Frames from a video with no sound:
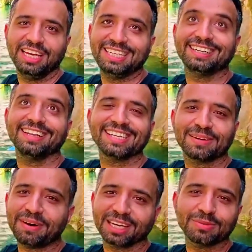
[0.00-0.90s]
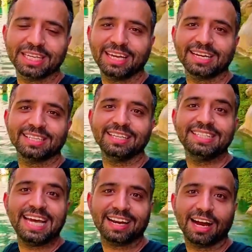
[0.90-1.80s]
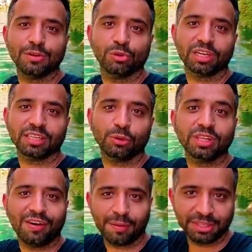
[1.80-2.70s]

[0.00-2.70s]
İnşallah zamanınız yeterse de diğer kanyonlara doğru devam